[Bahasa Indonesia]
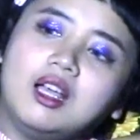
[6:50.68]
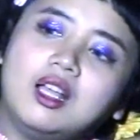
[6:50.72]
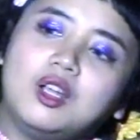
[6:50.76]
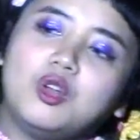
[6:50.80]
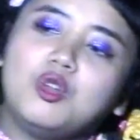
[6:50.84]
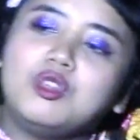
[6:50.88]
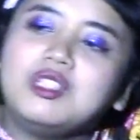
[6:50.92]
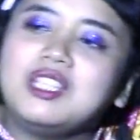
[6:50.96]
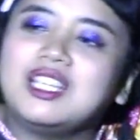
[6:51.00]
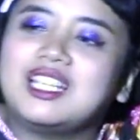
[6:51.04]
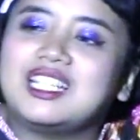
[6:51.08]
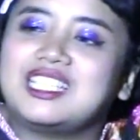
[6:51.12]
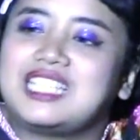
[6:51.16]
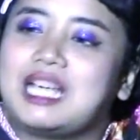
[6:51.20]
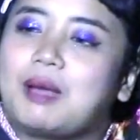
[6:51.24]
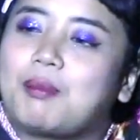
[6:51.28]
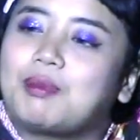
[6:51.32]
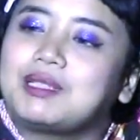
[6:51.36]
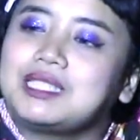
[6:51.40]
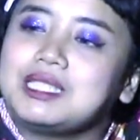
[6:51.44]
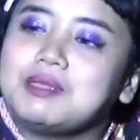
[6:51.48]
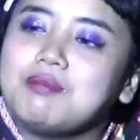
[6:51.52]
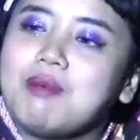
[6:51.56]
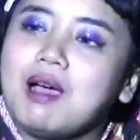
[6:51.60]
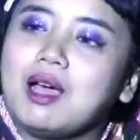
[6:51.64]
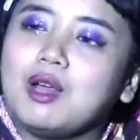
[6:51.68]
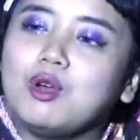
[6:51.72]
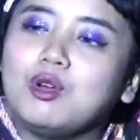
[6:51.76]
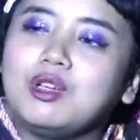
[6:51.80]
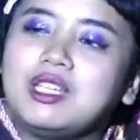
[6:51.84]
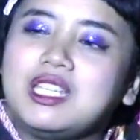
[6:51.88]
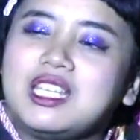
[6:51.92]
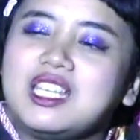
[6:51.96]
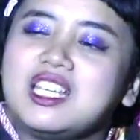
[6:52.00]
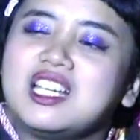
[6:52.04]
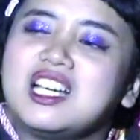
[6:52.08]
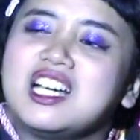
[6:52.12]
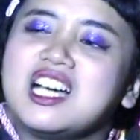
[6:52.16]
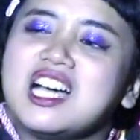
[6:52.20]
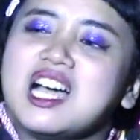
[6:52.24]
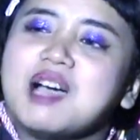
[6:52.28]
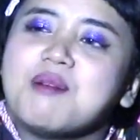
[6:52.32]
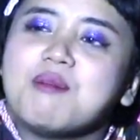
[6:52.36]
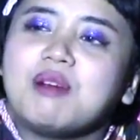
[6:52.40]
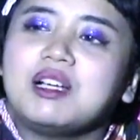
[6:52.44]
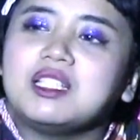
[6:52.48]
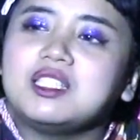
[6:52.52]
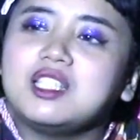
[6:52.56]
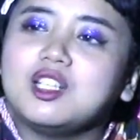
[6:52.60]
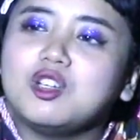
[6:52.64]
Lu nyari siapa sih bang? Lu
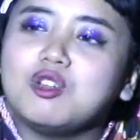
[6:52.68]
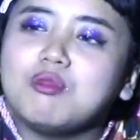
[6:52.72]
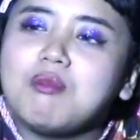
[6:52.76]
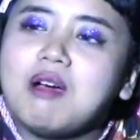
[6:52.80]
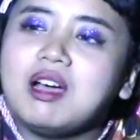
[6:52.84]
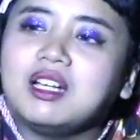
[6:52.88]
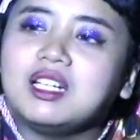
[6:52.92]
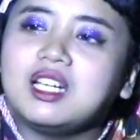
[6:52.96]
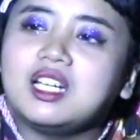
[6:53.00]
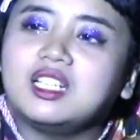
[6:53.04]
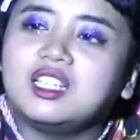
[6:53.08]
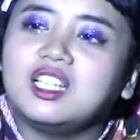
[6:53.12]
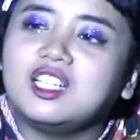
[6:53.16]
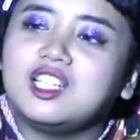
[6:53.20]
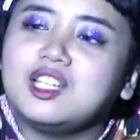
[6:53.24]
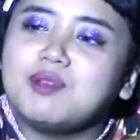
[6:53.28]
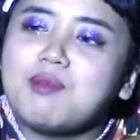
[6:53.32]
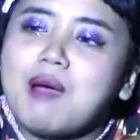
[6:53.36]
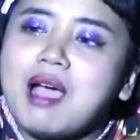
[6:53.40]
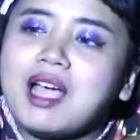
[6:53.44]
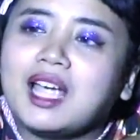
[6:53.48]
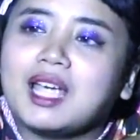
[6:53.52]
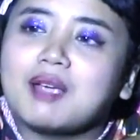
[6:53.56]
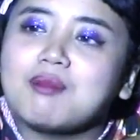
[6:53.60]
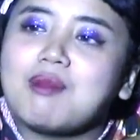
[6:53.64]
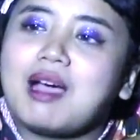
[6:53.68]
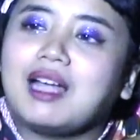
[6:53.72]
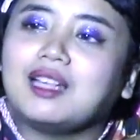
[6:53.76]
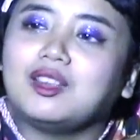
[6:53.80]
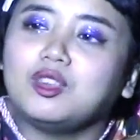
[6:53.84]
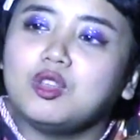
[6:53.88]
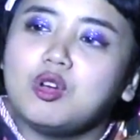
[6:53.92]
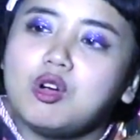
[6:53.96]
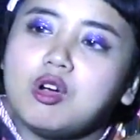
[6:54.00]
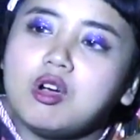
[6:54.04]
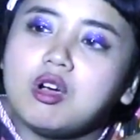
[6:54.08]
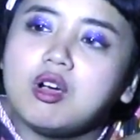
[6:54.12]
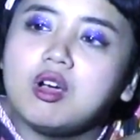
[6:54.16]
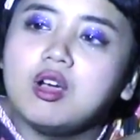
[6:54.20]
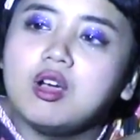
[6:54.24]
diam aja lu bang dari tadi bang kayak batu.